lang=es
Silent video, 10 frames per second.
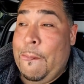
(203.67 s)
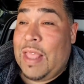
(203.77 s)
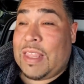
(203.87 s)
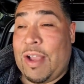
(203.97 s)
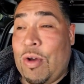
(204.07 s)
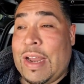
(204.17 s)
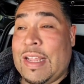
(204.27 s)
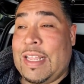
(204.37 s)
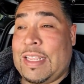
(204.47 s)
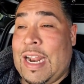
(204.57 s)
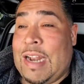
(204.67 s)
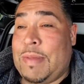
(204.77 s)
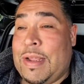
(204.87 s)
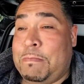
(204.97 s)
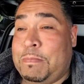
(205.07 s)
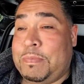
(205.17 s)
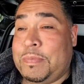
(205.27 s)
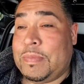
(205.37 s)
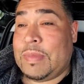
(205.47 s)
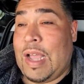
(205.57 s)
tengo ganas de tirarme
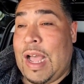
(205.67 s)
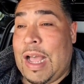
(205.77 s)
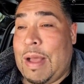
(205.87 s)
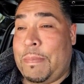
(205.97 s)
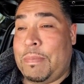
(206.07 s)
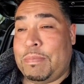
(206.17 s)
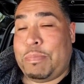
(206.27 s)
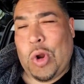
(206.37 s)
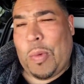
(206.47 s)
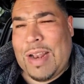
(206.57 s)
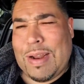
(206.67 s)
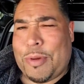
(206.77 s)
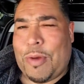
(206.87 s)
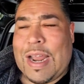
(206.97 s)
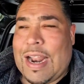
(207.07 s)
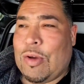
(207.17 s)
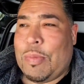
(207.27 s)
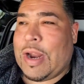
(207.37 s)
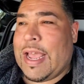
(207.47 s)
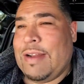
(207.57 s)
a probar, probar algo
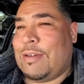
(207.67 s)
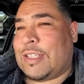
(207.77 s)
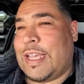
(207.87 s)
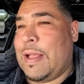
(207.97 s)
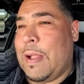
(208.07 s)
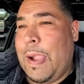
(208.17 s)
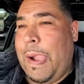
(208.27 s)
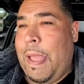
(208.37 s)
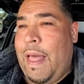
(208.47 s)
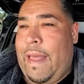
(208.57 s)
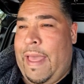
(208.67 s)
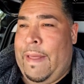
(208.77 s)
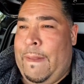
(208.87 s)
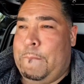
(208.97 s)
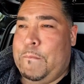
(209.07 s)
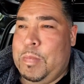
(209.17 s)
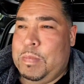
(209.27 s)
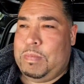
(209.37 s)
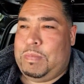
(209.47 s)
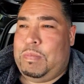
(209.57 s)
por ahí, no sé. Eh,
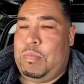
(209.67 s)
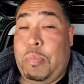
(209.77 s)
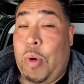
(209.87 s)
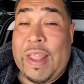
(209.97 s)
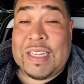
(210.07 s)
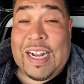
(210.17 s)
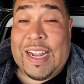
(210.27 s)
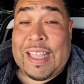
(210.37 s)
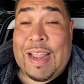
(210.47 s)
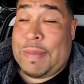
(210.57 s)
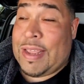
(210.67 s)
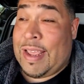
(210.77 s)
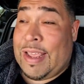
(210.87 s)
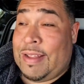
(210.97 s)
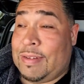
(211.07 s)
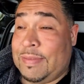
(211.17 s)
puede ser que termine